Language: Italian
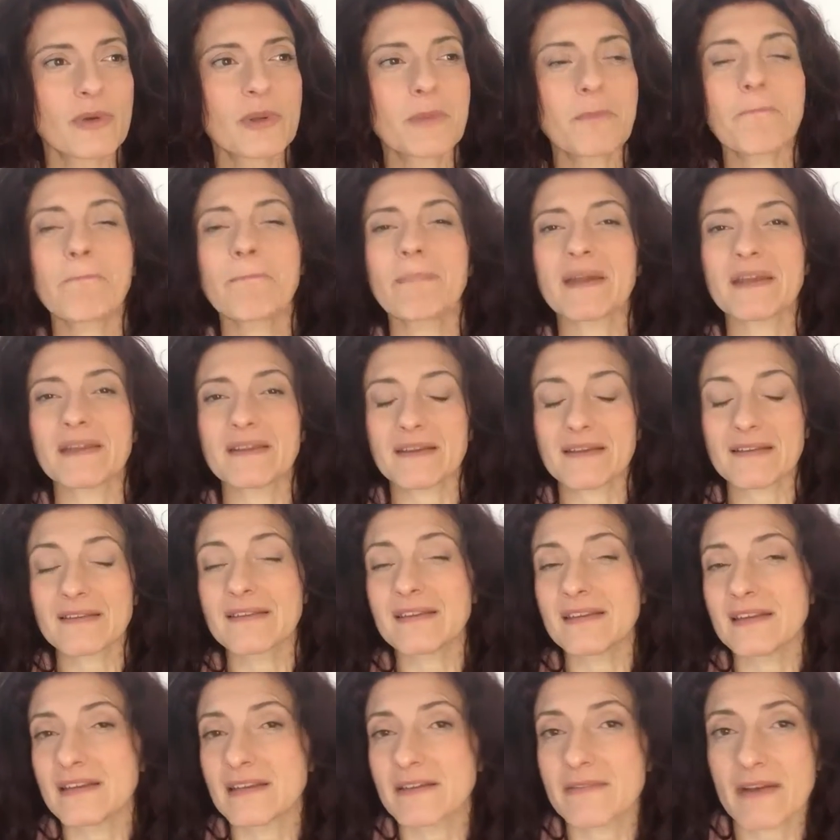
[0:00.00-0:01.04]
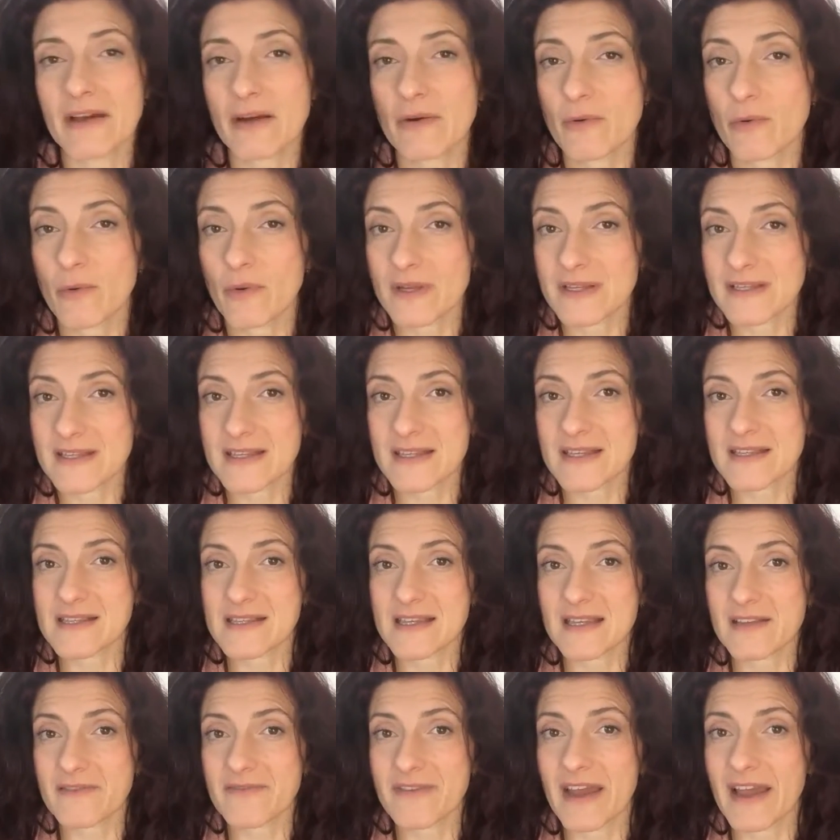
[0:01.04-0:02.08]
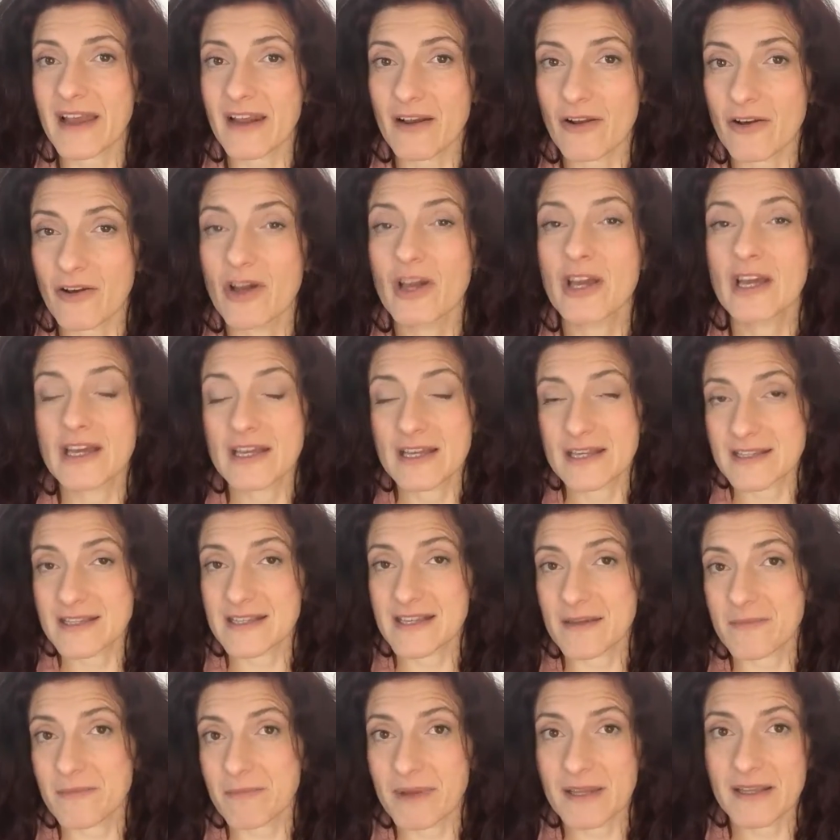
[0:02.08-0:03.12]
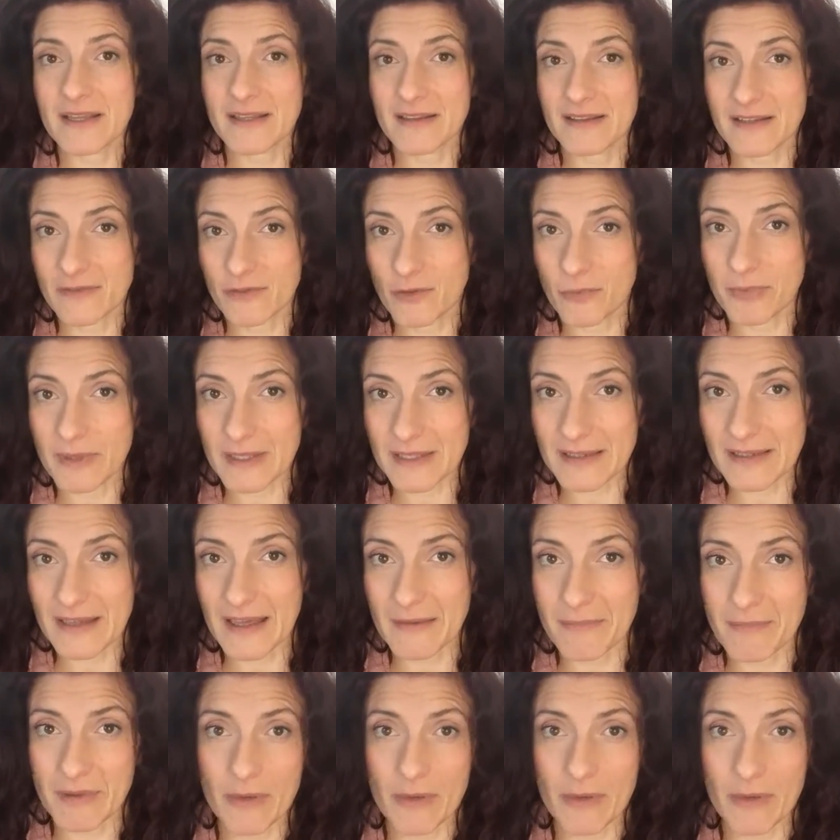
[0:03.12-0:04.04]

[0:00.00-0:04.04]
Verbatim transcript: impegnative a un qualsiasi livello sia impegnativo per te,